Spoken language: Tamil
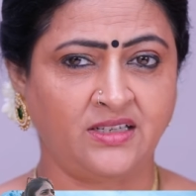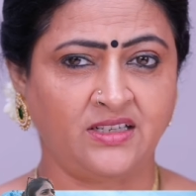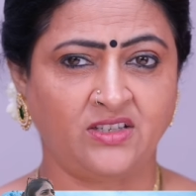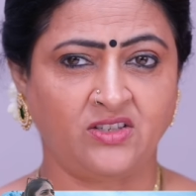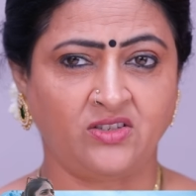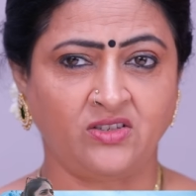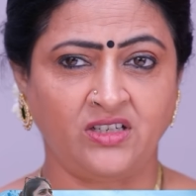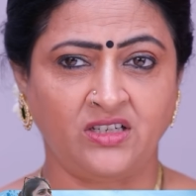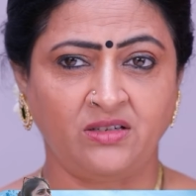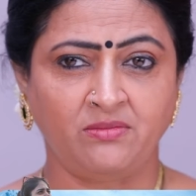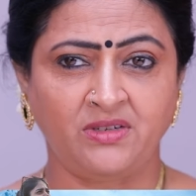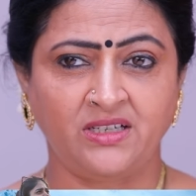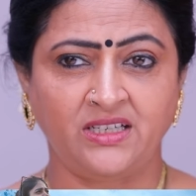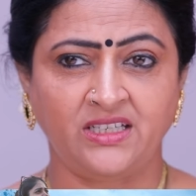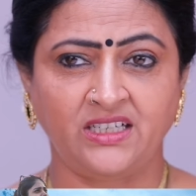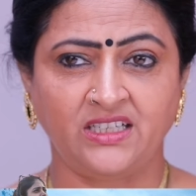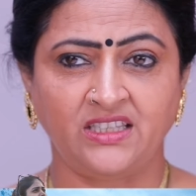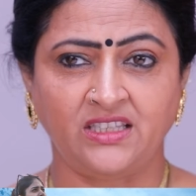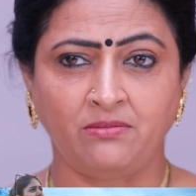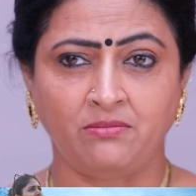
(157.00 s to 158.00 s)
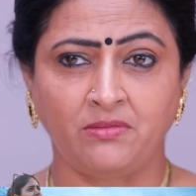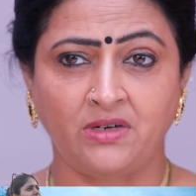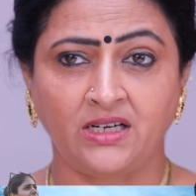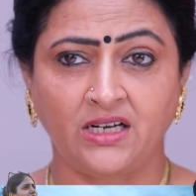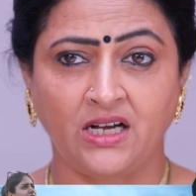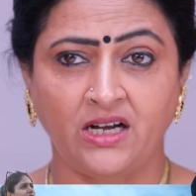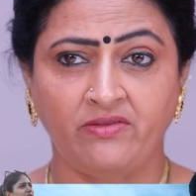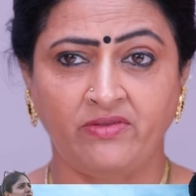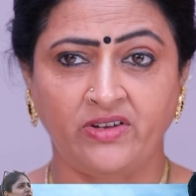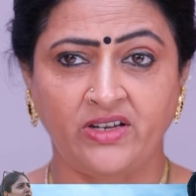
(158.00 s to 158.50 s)
நான் சொன்ன மாதிரி அந்த
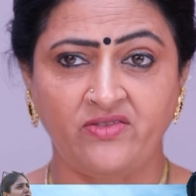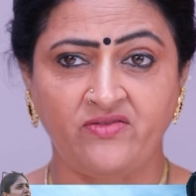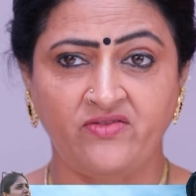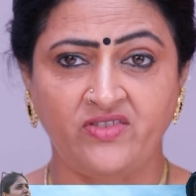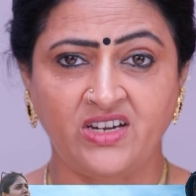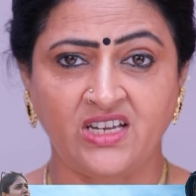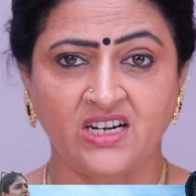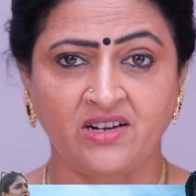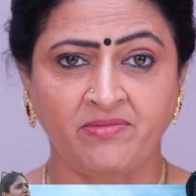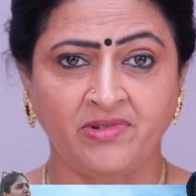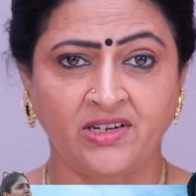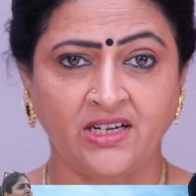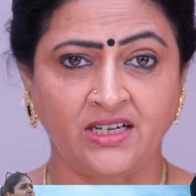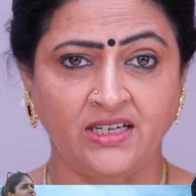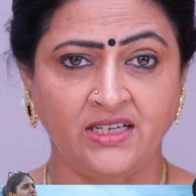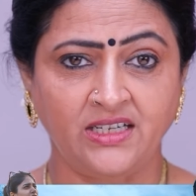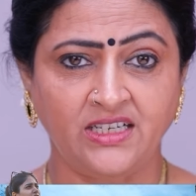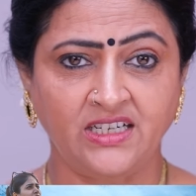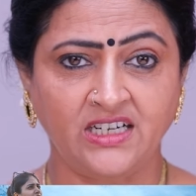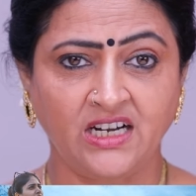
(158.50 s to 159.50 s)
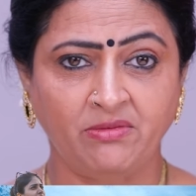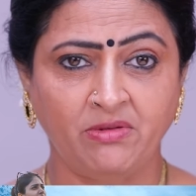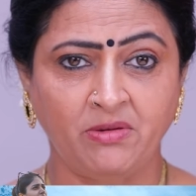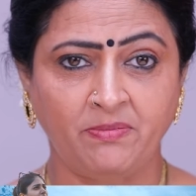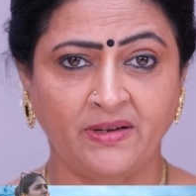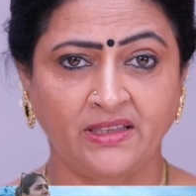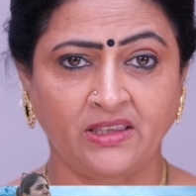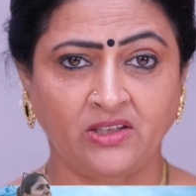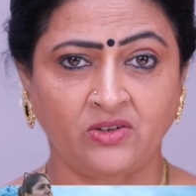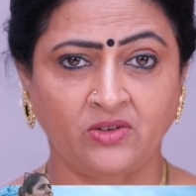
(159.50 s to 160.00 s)
மகாவை விக்ரம நெருங்க
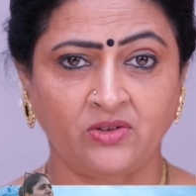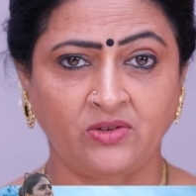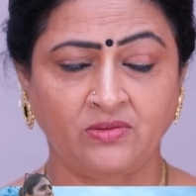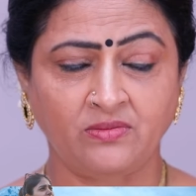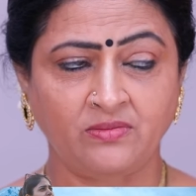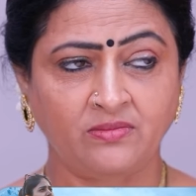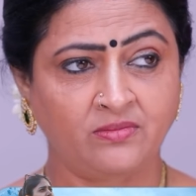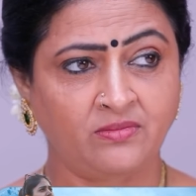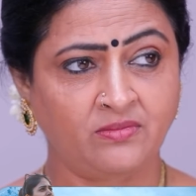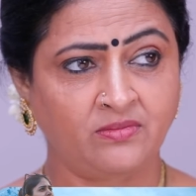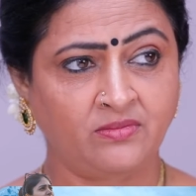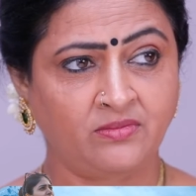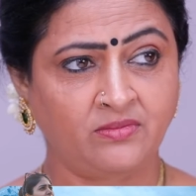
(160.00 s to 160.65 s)
விடாம பண்ணணும்